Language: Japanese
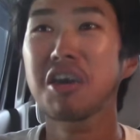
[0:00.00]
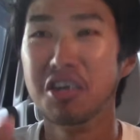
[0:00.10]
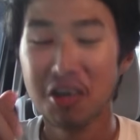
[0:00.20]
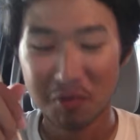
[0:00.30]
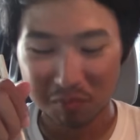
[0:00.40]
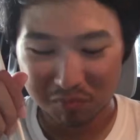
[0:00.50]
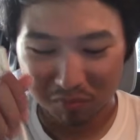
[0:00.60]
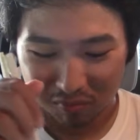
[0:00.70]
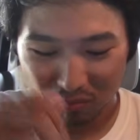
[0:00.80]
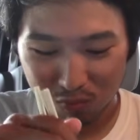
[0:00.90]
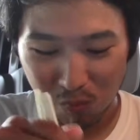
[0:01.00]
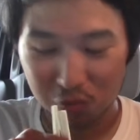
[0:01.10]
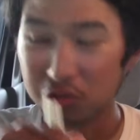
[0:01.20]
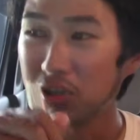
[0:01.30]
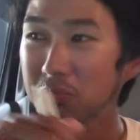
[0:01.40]
い
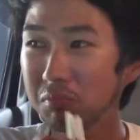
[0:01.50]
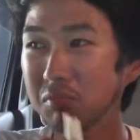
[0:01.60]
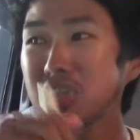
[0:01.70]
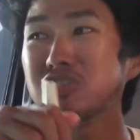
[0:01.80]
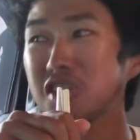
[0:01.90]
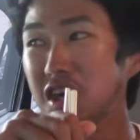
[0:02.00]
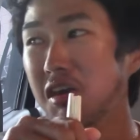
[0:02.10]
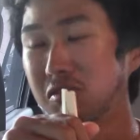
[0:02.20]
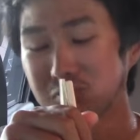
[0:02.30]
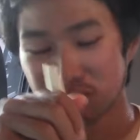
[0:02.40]
これマジで